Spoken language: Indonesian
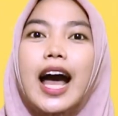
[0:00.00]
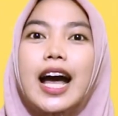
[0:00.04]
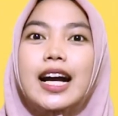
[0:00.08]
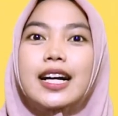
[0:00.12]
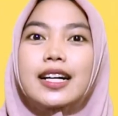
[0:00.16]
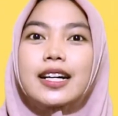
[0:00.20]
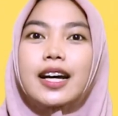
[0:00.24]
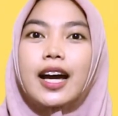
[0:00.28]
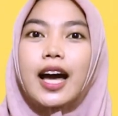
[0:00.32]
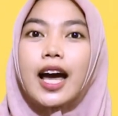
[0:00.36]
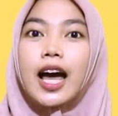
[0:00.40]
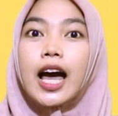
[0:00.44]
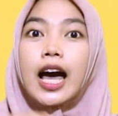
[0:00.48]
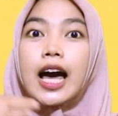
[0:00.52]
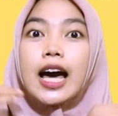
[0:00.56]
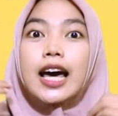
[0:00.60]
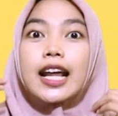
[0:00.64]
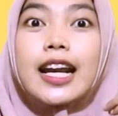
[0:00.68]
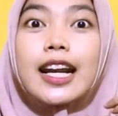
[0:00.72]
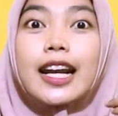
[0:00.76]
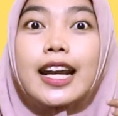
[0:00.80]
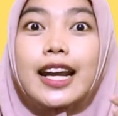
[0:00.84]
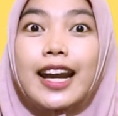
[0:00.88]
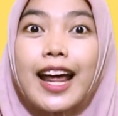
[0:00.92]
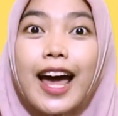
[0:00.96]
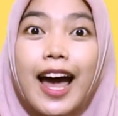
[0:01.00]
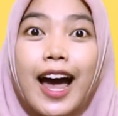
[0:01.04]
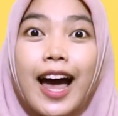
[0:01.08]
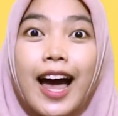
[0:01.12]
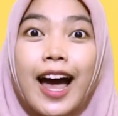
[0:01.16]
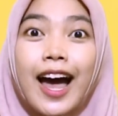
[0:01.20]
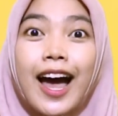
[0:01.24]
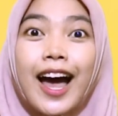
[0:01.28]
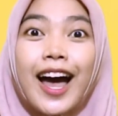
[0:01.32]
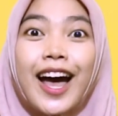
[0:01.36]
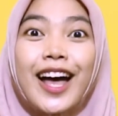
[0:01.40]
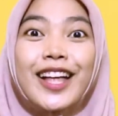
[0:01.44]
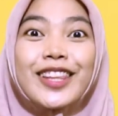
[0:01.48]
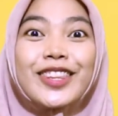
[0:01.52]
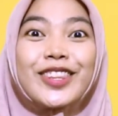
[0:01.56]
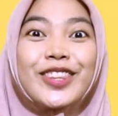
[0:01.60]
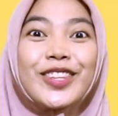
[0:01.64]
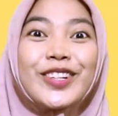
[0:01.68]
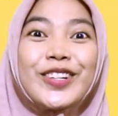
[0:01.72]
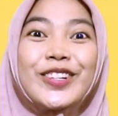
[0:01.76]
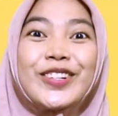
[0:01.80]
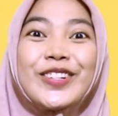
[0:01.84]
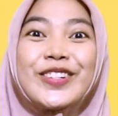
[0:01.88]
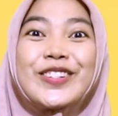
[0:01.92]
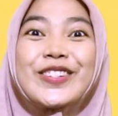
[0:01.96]
angka
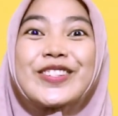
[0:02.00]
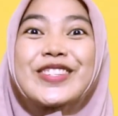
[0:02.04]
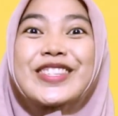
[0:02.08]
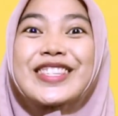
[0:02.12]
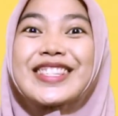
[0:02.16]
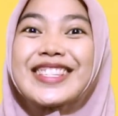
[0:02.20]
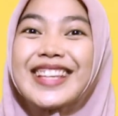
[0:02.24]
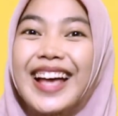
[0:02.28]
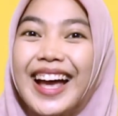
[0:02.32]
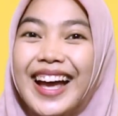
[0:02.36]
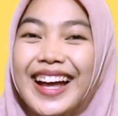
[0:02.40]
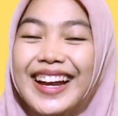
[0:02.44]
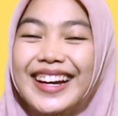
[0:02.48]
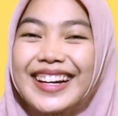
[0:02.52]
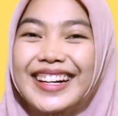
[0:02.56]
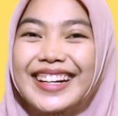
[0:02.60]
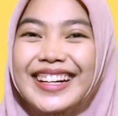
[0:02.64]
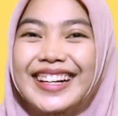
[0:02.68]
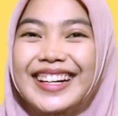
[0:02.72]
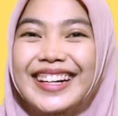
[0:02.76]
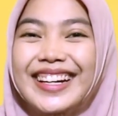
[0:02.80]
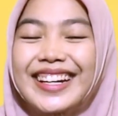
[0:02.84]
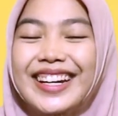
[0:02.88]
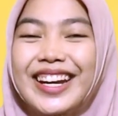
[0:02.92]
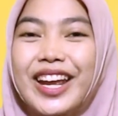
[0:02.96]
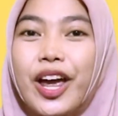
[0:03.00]
ratusan.